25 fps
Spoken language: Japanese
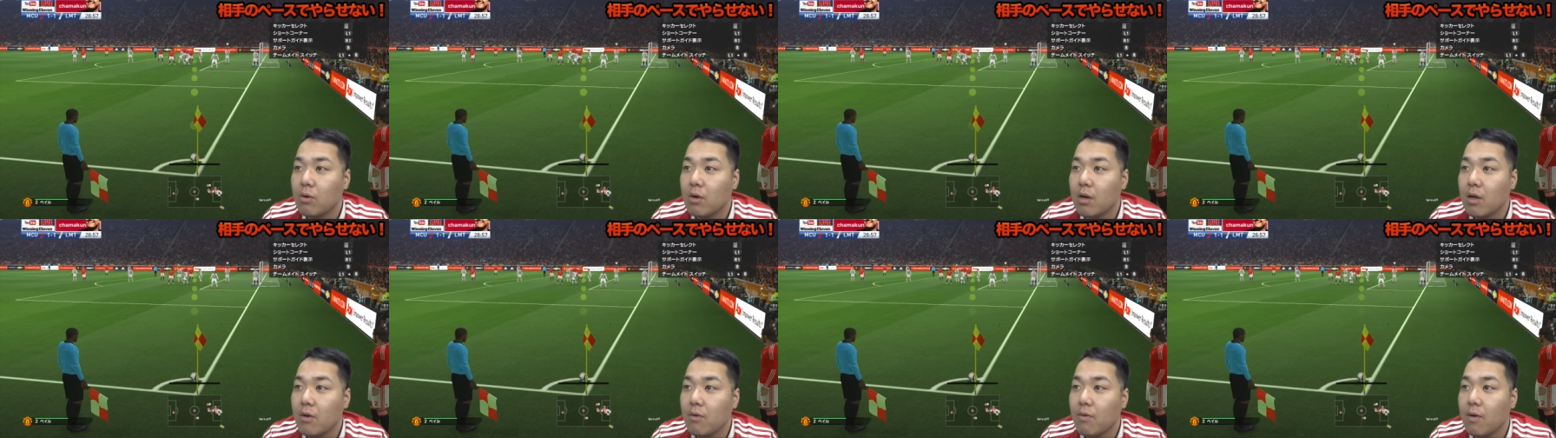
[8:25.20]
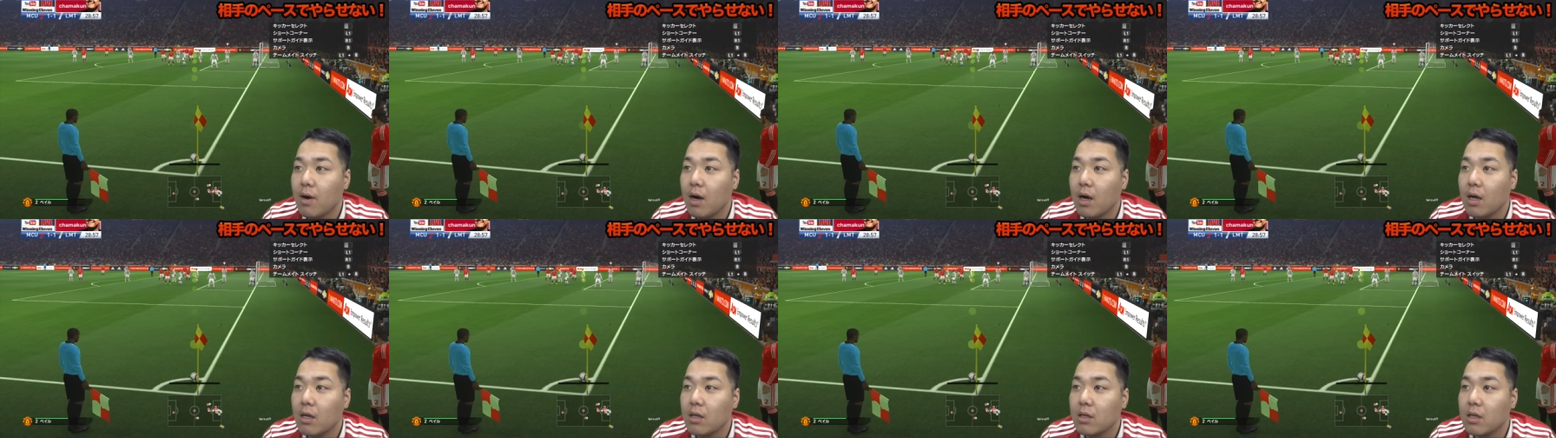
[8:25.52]
これ
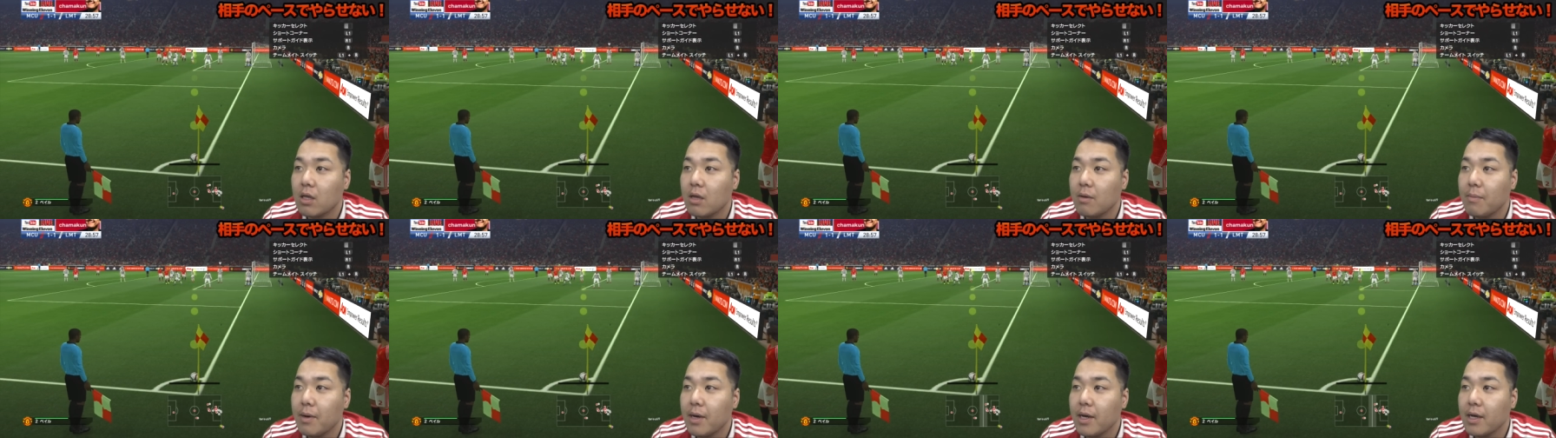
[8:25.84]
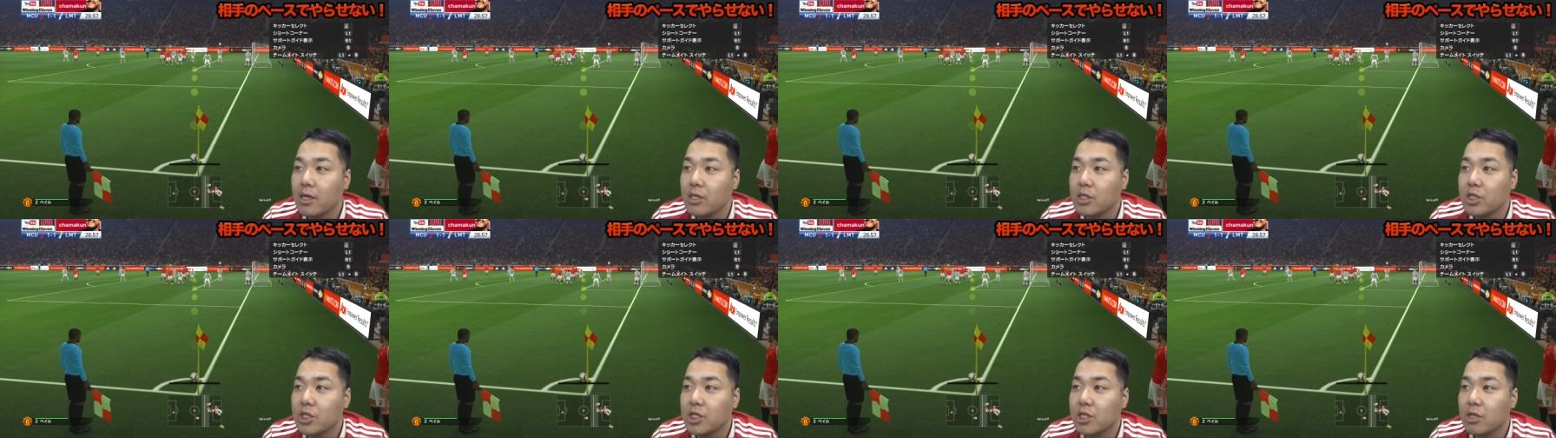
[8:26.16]
は、手前
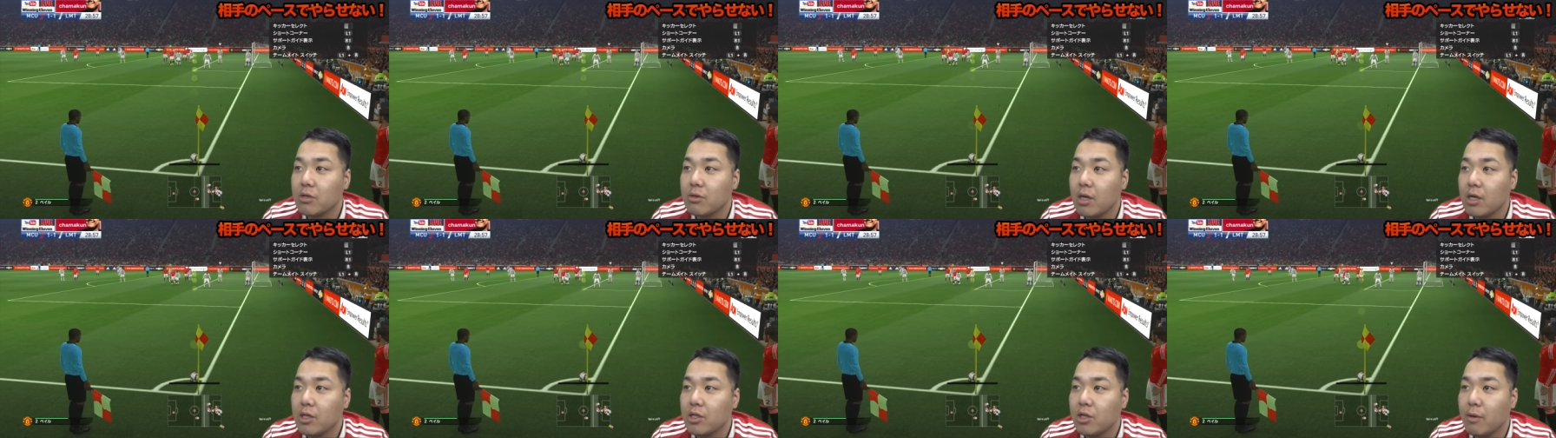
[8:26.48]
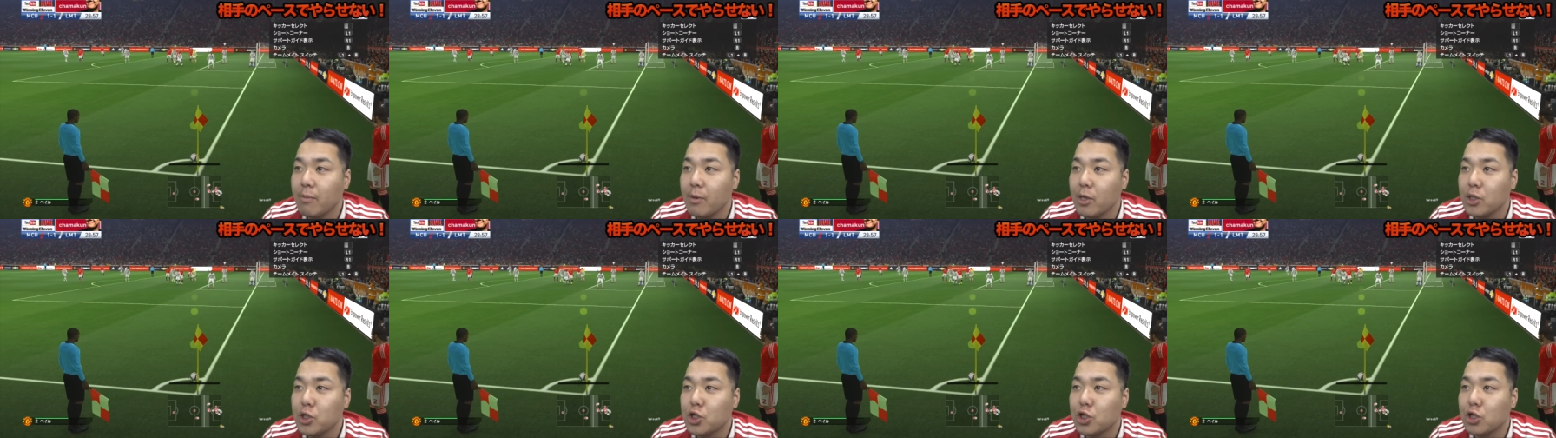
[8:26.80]
がちっちゃくない？
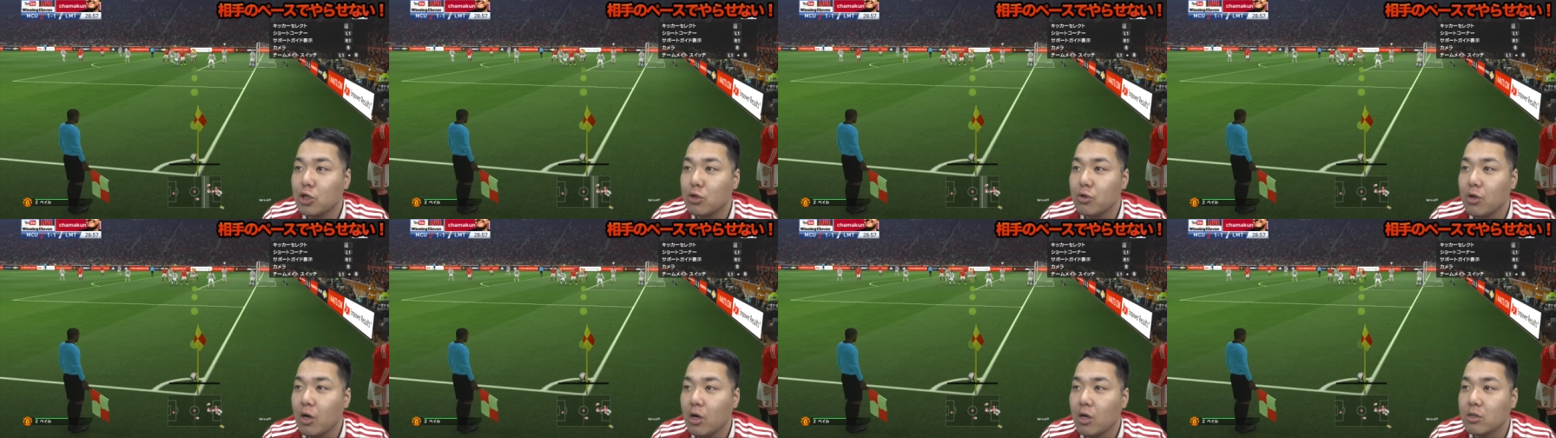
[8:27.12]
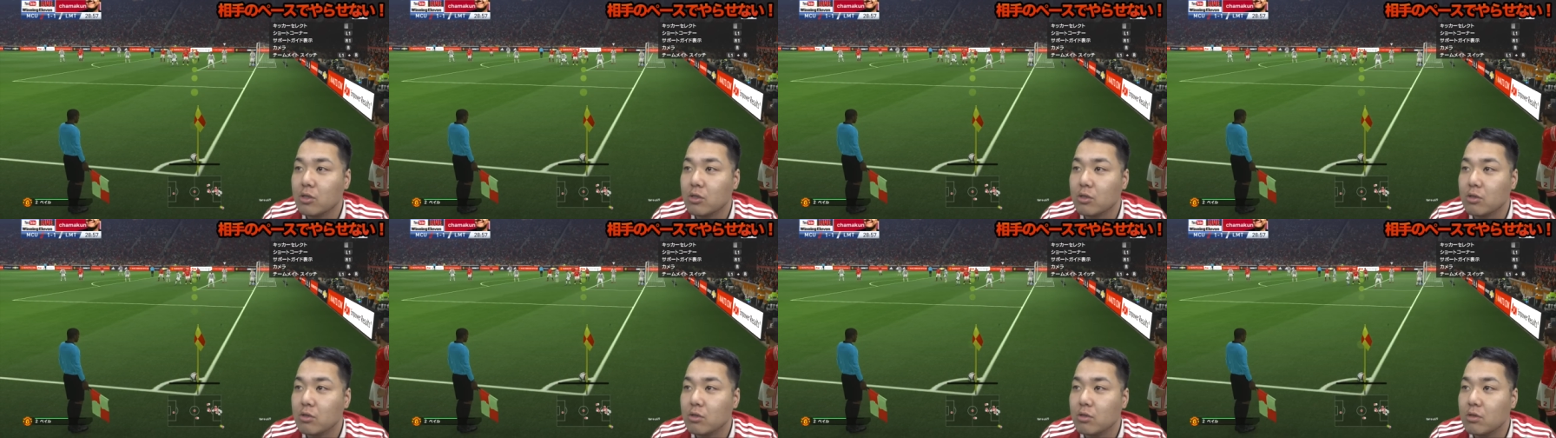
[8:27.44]
手前ちっちゃくない？あ
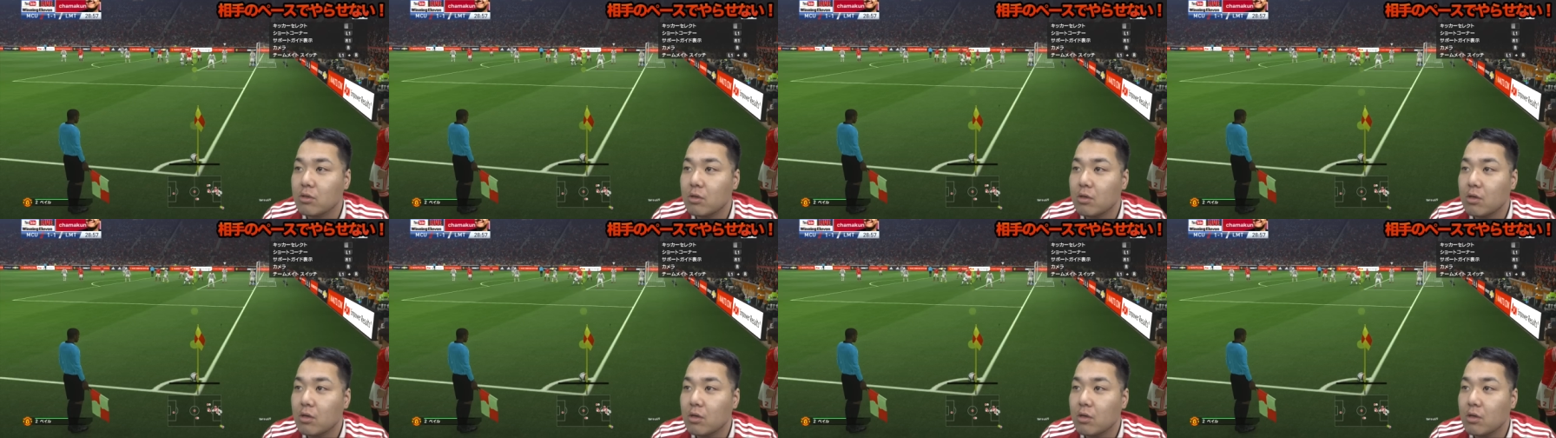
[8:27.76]
いつ。